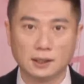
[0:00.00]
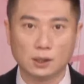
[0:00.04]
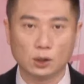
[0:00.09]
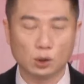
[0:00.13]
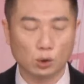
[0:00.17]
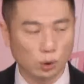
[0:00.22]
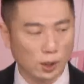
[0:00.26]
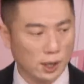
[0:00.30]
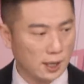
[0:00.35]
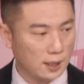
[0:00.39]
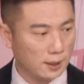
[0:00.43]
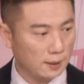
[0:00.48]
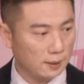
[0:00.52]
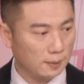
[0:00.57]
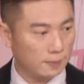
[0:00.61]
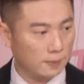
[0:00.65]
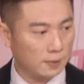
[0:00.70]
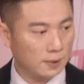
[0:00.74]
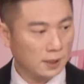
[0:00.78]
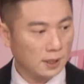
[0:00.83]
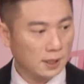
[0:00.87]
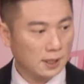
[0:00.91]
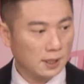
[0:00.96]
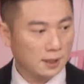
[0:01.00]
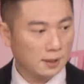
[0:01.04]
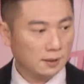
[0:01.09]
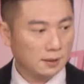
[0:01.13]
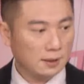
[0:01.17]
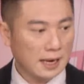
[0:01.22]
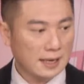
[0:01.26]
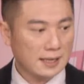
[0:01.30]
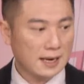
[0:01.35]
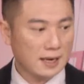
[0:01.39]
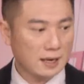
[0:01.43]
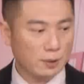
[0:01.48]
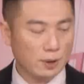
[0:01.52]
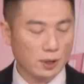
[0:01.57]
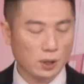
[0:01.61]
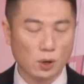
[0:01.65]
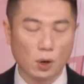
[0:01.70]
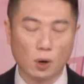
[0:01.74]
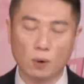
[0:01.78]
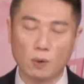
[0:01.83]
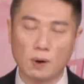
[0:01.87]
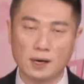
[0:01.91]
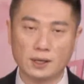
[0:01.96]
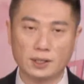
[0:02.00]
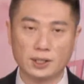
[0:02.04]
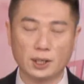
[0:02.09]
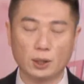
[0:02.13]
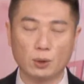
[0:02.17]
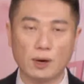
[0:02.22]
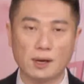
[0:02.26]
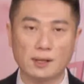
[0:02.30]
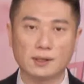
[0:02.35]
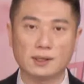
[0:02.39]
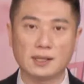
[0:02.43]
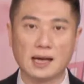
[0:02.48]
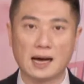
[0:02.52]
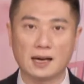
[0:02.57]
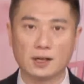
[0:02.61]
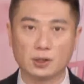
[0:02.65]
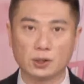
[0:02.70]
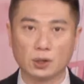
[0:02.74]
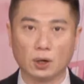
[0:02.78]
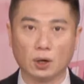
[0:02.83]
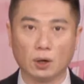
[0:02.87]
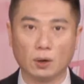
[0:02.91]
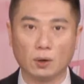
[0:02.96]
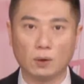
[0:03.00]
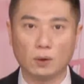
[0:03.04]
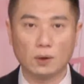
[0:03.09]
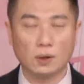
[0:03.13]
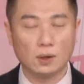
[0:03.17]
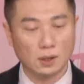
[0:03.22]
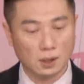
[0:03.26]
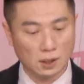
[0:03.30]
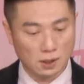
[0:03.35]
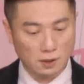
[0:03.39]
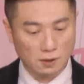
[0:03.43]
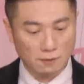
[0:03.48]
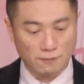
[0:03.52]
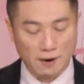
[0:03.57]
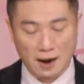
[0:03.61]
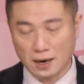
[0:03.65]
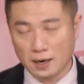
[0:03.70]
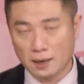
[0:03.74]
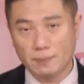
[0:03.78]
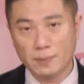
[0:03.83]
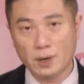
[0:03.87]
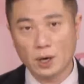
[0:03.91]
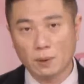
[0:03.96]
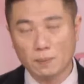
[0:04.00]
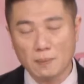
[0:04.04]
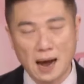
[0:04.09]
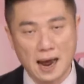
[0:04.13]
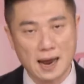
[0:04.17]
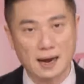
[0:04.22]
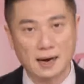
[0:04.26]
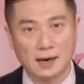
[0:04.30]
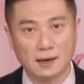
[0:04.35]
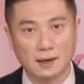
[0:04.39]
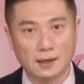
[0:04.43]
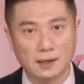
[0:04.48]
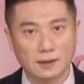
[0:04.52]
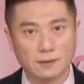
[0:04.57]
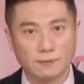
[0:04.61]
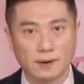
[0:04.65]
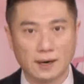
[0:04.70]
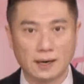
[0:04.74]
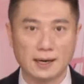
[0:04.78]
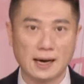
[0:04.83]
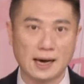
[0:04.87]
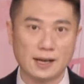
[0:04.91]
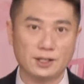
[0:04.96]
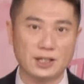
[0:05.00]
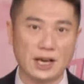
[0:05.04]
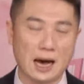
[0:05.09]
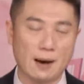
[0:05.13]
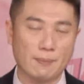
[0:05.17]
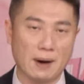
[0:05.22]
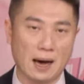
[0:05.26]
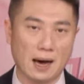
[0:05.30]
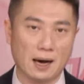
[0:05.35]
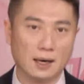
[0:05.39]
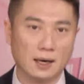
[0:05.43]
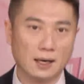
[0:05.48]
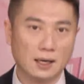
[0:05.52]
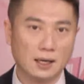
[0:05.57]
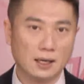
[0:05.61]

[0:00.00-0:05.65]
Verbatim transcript: 所以大家因为恐慌性乱杀的时候，法人没有卖啊，反而还加码。